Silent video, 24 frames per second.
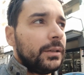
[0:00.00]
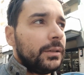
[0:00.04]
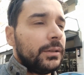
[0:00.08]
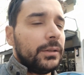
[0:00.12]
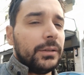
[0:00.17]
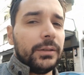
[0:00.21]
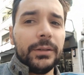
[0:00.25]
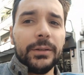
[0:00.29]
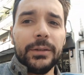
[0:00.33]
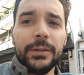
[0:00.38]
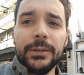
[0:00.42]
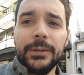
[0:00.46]

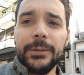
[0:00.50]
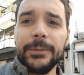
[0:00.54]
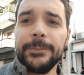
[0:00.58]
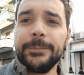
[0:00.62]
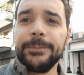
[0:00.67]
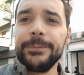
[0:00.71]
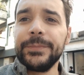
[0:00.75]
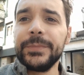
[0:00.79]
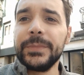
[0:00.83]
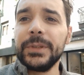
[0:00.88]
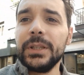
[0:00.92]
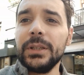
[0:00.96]

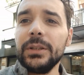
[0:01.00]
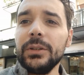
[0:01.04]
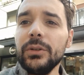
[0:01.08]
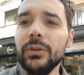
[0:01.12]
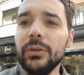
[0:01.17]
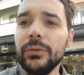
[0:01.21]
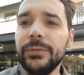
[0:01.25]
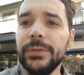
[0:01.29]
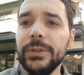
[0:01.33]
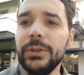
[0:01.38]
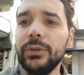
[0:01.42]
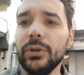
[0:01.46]
ehm, io
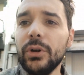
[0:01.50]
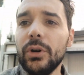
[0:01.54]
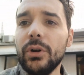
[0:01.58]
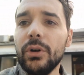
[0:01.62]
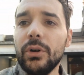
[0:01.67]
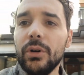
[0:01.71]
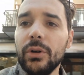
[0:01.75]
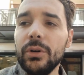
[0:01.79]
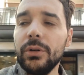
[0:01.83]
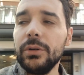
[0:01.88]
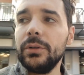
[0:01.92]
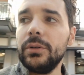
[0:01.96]
vi
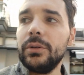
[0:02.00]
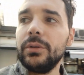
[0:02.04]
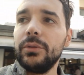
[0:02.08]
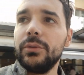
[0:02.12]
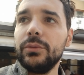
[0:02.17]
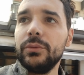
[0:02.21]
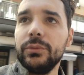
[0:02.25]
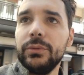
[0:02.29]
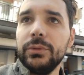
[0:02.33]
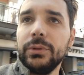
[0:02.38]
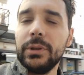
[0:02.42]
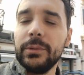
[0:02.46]
do
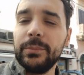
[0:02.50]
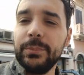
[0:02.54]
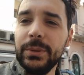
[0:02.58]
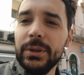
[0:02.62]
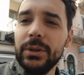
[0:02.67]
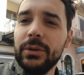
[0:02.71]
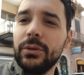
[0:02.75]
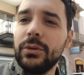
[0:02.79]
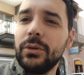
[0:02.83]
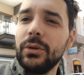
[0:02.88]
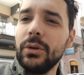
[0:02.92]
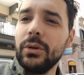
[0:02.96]
un
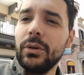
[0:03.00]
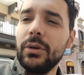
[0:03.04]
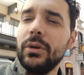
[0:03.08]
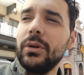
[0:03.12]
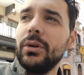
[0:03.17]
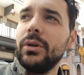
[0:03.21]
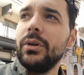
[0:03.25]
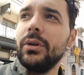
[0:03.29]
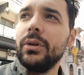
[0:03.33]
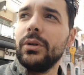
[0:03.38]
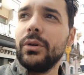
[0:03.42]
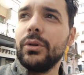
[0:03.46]

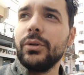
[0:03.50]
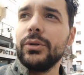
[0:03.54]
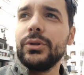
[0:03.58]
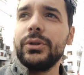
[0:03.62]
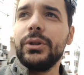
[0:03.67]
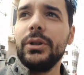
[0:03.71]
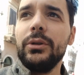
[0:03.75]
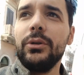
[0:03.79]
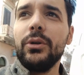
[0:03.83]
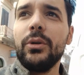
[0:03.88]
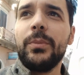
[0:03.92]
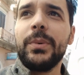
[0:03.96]
piccolo
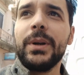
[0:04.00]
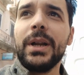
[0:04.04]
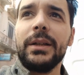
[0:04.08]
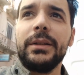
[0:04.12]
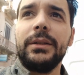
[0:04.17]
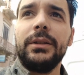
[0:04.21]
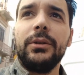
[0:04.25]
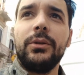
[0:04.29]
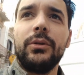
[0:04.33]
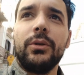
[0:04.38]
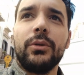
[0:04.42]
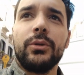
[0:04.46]
consiglio
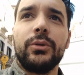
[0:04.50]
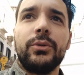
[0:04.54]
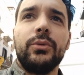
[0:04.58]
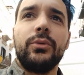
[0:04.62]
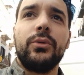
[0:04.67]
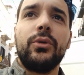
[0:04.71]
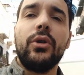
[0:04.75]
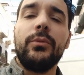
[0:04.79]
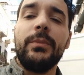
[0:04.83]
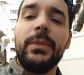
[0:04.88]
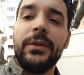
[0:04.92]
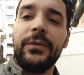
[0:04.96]
pratico su
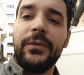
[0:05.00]
come